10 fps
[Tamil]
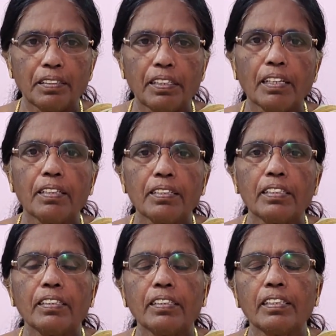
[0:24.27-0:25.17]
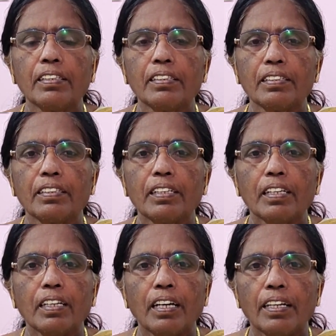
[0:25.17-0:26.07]
நடந்த செய்தி தான் இது
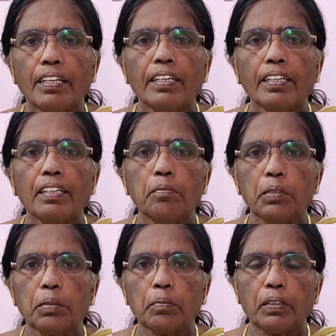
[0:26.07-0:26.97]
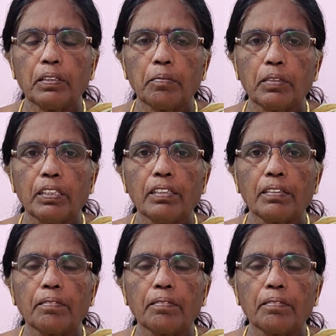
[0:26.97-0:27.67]
அது என்ன அப்படின்னு பார்த்தோம்னா